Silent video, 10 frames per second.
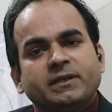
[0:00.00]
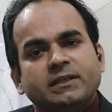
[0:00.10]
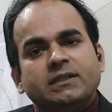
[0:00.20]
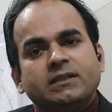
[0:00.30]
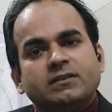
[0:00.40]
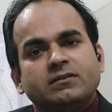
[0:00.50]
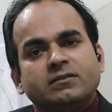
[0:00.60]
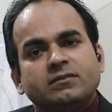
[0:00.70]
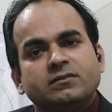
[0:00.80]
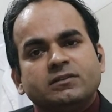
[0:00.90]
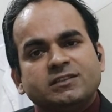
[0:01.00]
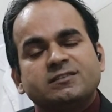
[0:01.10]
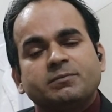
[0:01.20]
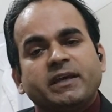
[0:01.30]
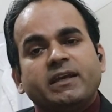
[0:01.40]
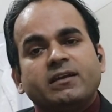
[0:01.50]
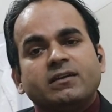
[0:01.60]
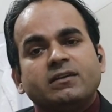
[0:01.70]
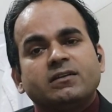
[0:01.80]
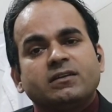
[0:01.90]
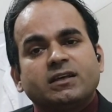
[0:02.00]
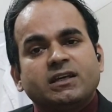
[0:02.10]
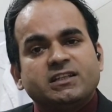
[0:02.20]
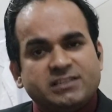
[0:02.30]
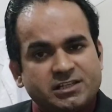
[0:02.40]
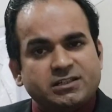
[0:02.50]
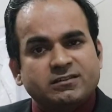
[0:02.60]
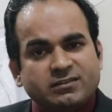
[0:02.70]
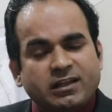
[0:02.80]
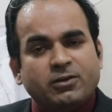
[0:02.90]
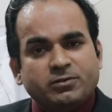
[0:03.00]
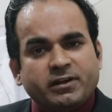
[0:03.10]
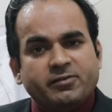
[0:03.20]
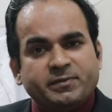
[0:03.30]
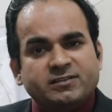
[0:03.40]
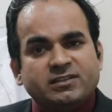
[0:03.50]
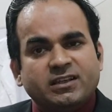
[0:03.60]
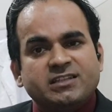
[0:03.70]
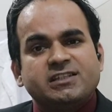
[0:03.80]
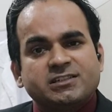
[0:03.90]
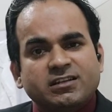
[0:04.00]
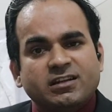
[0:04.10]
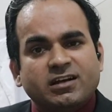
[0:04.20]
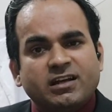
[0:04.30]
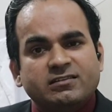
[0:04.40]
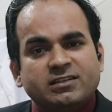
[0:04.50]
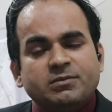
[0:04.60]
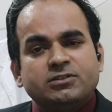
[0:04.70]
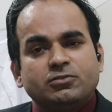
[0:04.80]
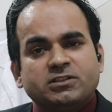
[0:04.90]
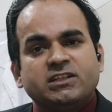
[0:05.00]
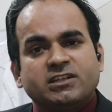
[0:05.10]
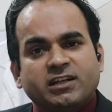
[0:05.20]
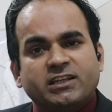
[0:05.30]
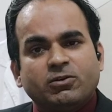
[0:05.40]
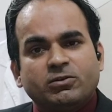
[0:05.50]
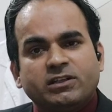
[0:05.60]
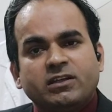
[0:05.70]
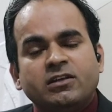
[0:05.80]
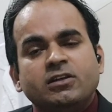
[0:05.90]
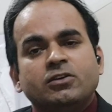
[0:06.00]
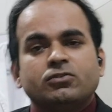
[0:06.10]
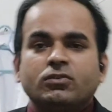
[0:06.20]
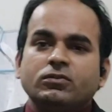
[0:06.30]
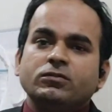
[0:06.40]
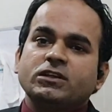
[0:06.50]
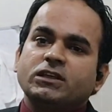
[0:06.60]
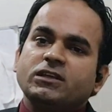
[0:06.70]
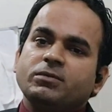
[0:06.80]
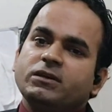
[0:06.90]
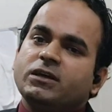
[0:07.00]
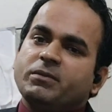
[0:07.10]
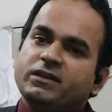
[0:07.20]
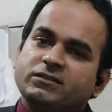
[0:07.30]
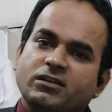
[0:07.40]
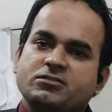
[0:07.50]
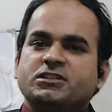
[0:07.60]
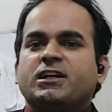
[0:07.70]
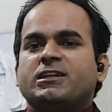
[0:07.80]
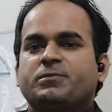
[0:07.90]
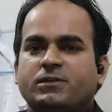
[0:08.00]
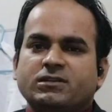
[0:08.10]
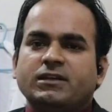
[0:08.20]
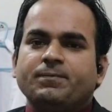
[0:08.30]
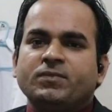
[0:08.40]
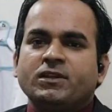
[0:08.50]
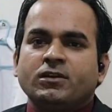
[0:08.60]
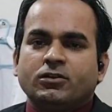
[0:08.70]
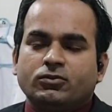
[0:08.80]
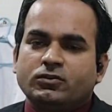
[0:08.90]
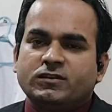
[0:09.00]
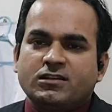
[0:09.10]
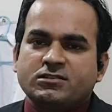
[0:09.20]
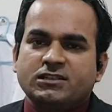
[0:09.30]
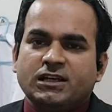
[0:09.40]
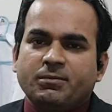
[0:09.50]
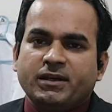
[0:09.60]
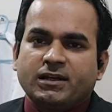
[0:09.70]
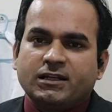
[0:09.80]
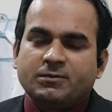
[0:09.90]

भी जिसमें के इंजेक्शन स्क्लेरोथेरेपी से इंजेक्शन लगाने से भी जो ठीक नहीं होते तो उनकी भी हमें सर्जरी करनी पड़ती है तो सर्जरी हमें